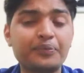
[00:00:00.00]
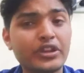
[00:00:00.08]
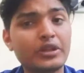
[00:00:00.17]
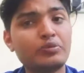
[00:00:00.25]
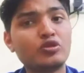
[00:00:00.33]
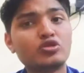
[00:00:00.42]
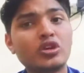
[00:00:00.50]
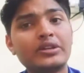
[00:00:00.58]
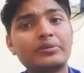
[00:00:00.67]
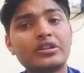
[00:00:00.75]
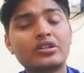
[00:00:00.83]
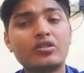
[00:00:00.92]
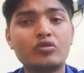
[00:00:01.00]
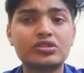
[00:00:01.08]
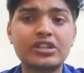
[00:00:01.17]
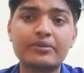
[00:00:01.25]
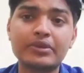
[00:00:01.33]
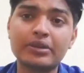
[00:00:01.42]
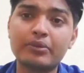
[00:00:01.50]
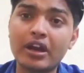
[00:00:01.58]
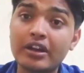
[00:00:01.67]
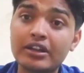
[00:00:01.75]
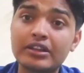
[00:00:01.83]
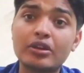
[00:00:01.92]
कि पूछो ही मत वो छः महीने
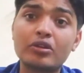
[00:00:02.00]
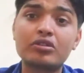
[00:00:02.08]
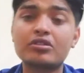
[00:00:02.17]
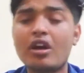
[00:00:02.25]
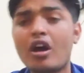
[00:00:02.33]
बाहर रहे थे और